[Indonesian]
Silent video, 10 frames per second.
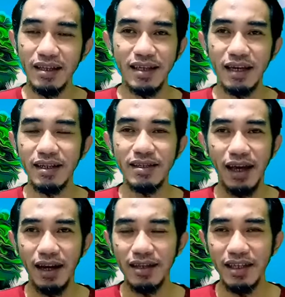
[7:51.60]
Jadi,
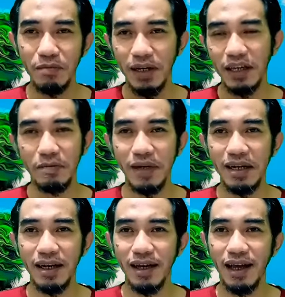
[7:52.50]
caranya
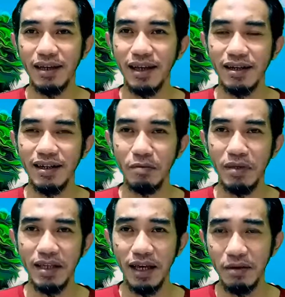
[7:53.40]
bagaimana agar dia
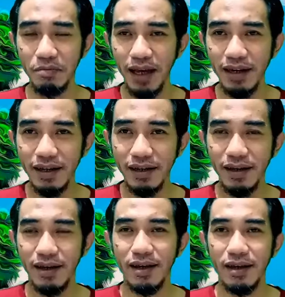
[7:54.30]
bisa kembali?
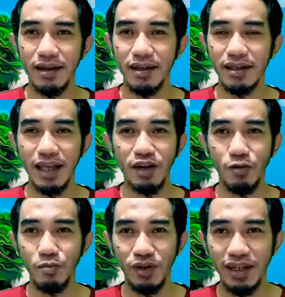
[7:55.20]
Kita
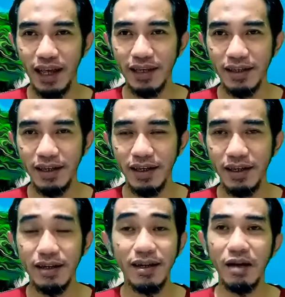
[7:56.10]

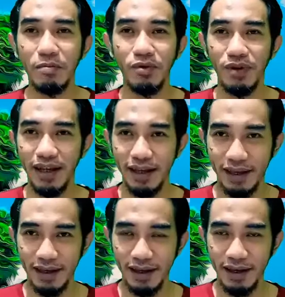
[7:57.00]
komunikasi, tidak boleh
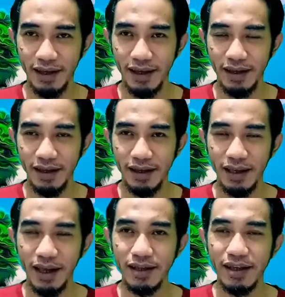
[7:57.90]
ya.